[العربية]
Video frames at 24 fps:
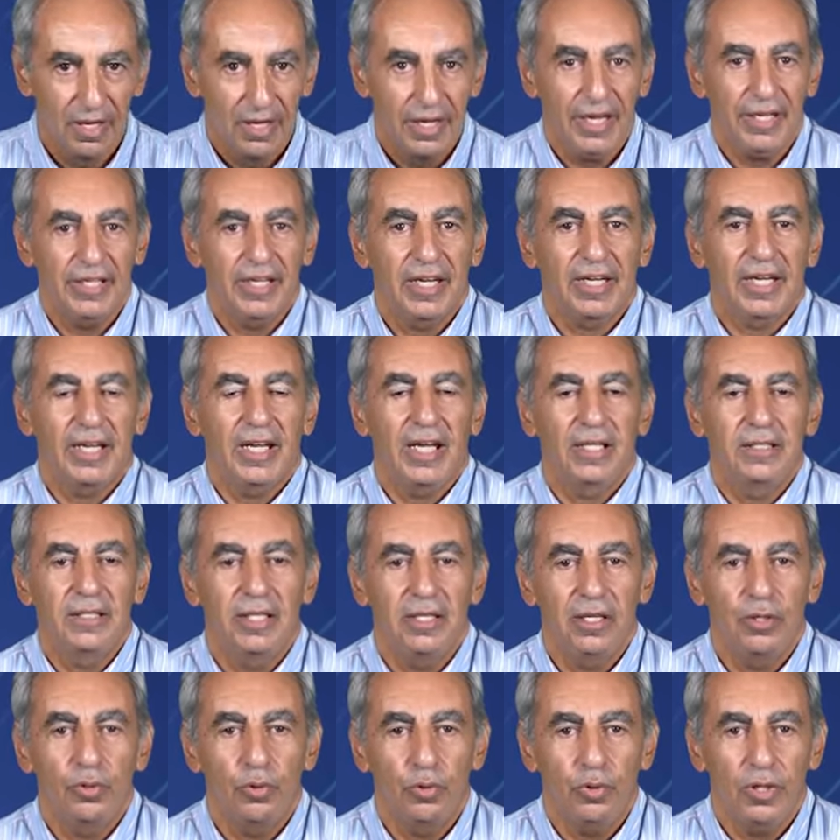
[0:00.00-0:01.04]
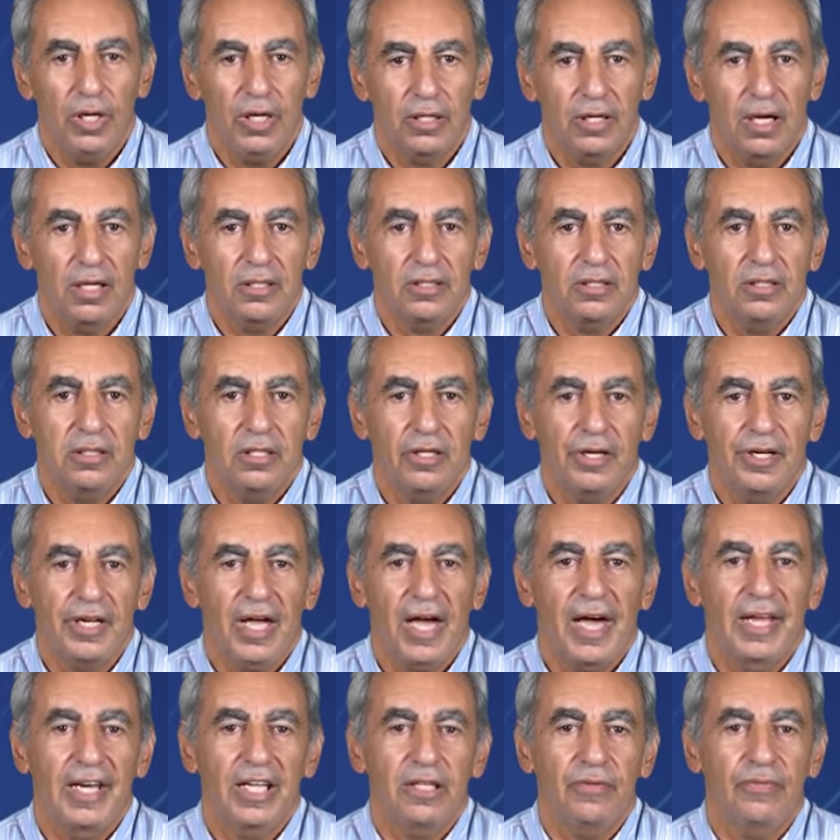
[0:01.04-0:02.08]
احنا كان عندنا يقول لك اصل
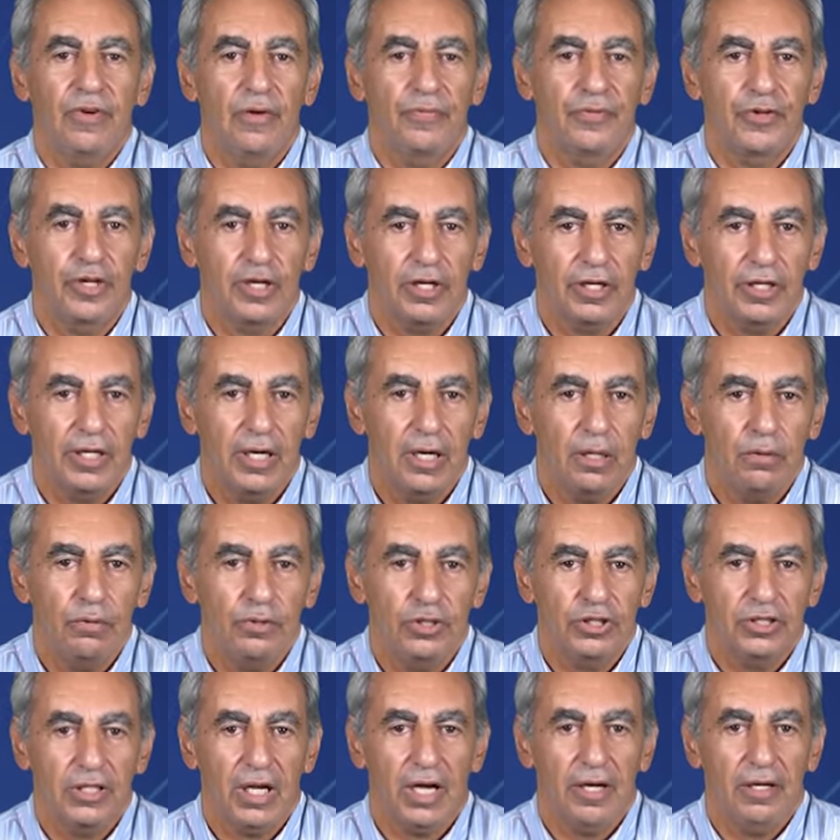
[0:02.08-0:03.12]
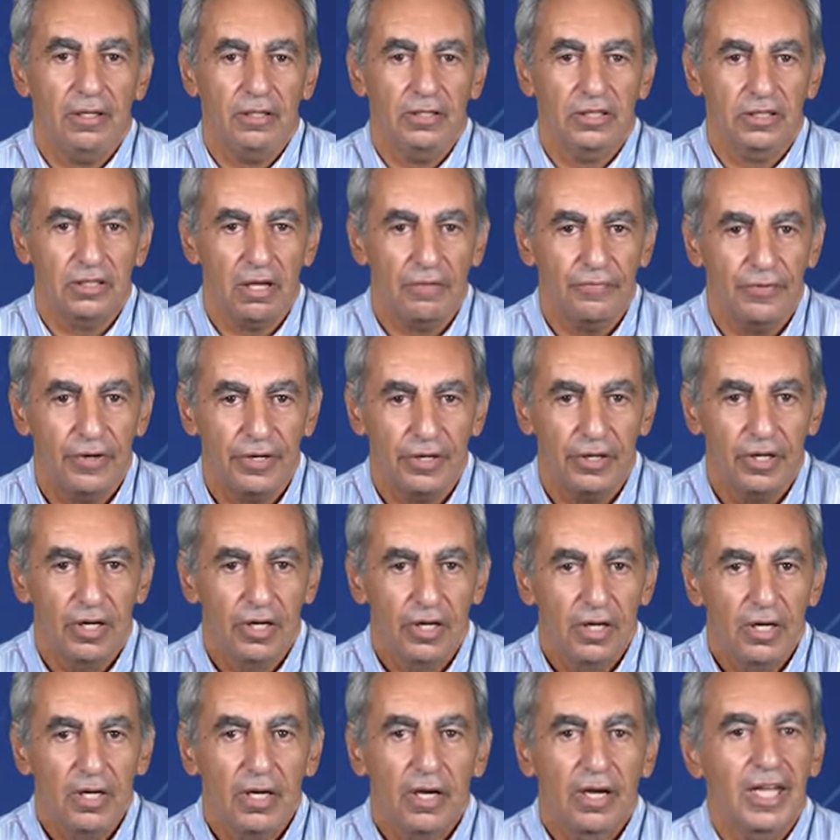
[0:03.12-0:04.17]
الرحلات في افريقيا والسفر
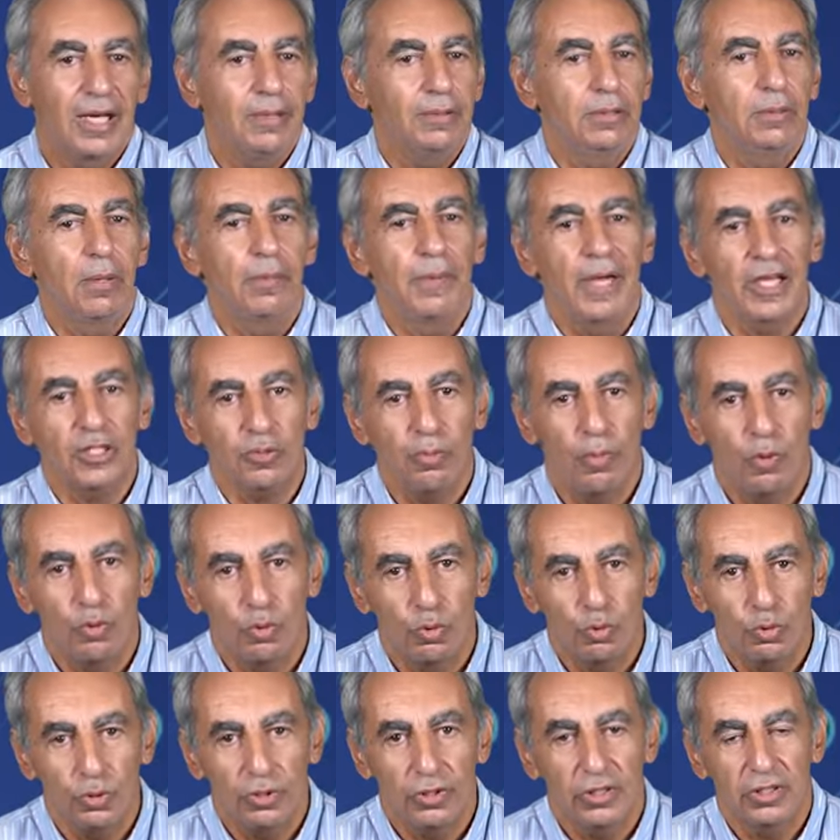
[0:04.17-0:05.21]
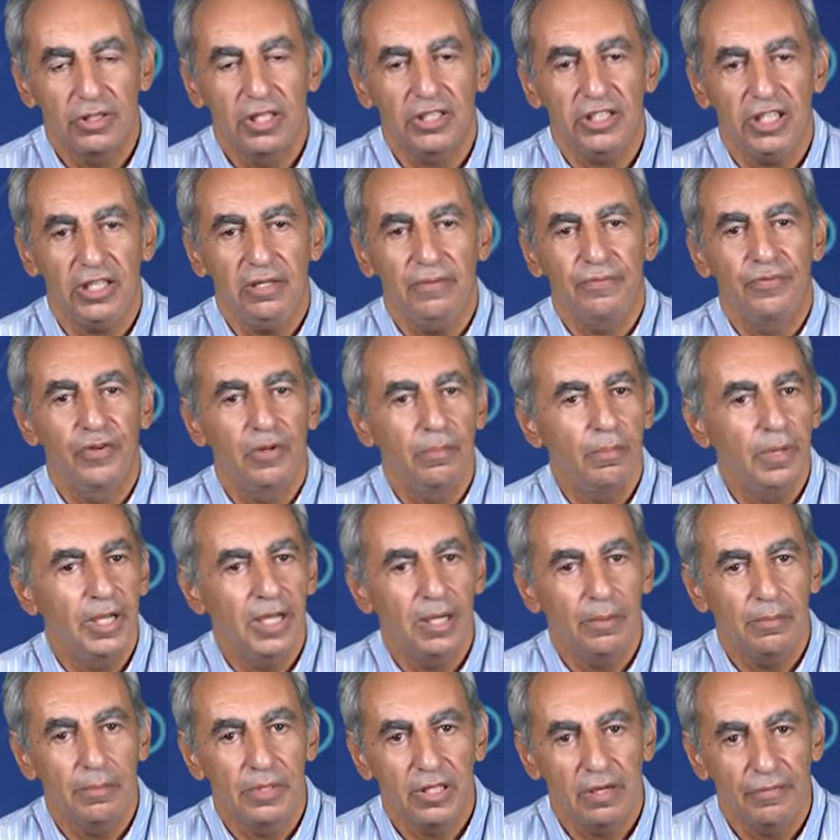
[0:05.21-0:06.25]
الكلام ده ما بقاش موجود 90%
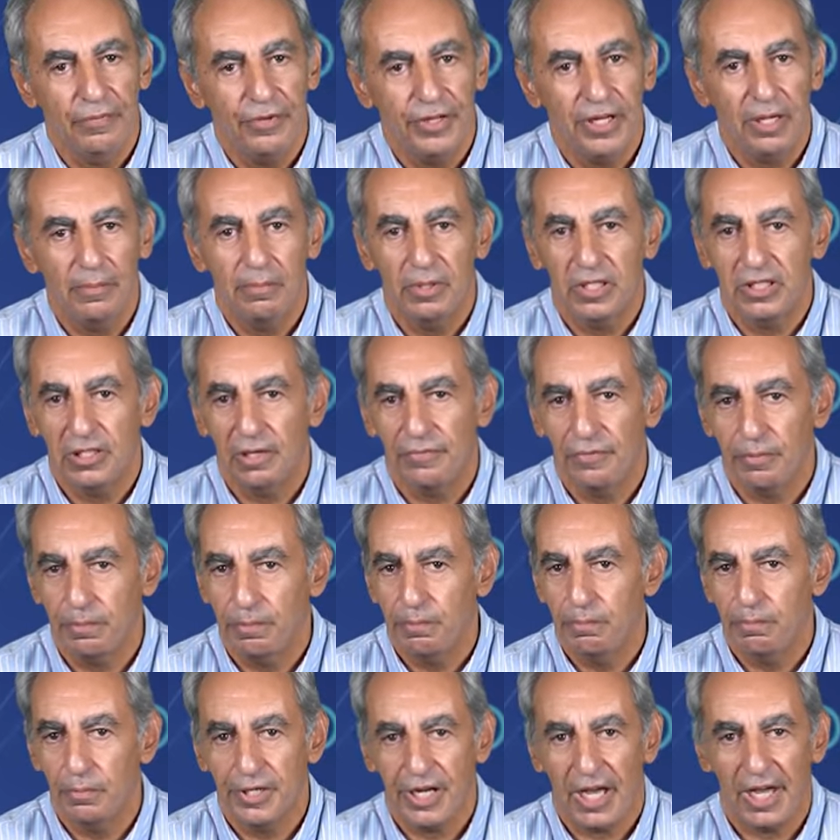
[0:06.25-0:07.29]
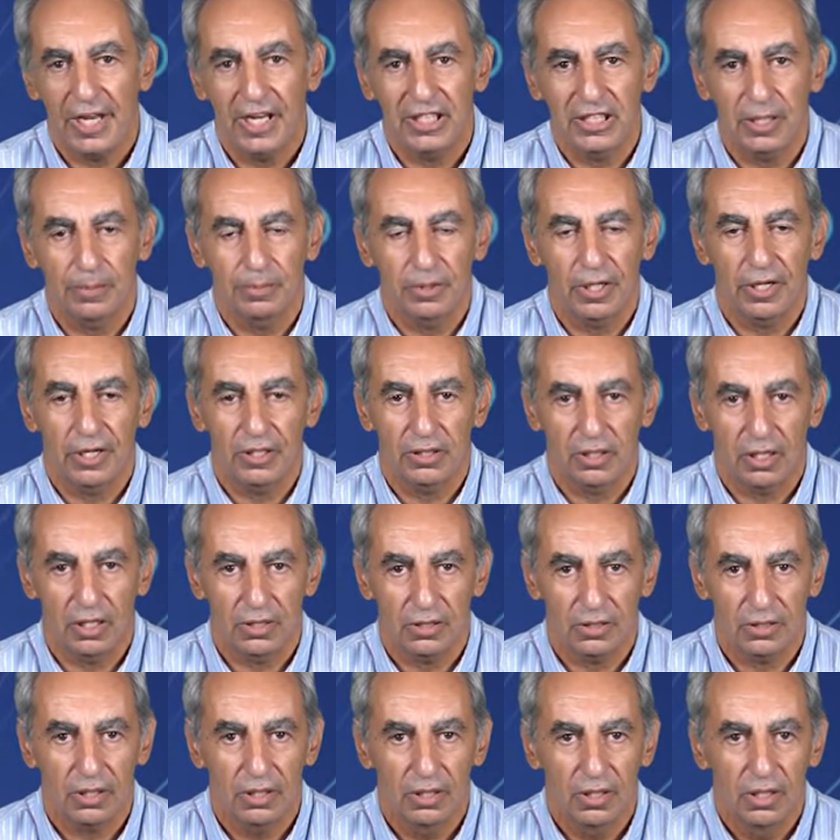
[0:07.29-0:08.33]
من الفرق بتسافر رحلاتها بطيارات
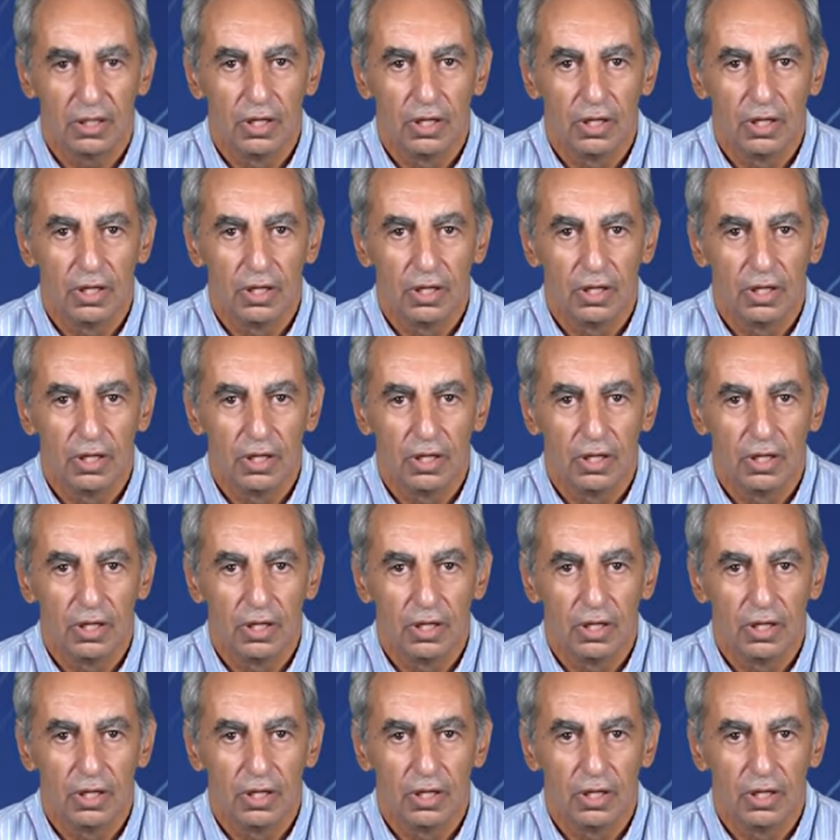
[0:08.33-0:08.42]
خاصه